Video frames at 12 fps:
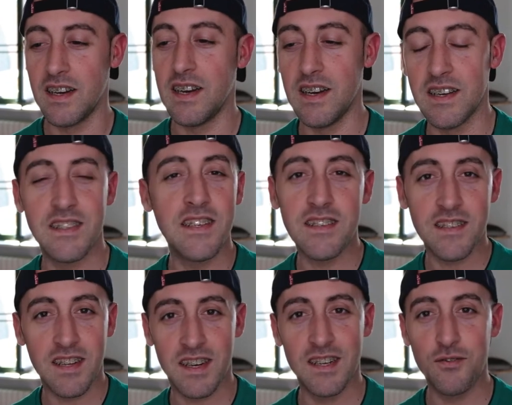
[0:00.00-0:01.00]
eh,
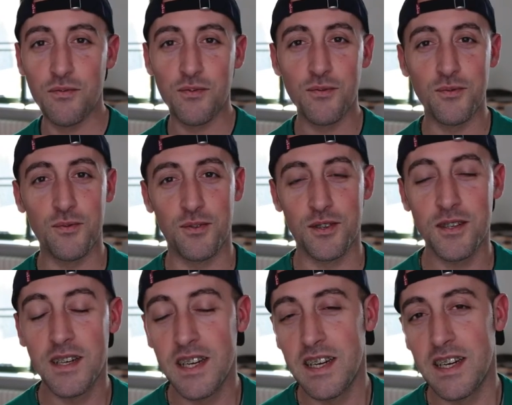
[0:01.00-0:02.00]
esistere in un
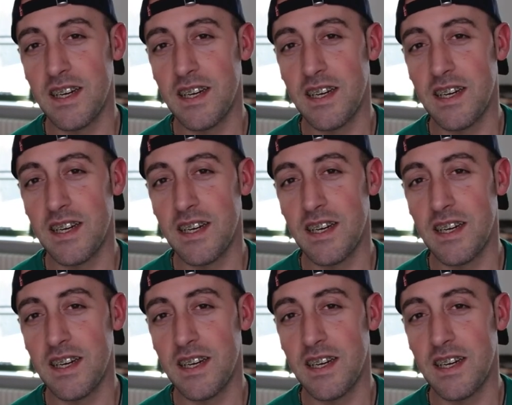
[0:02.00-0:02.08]
futuro,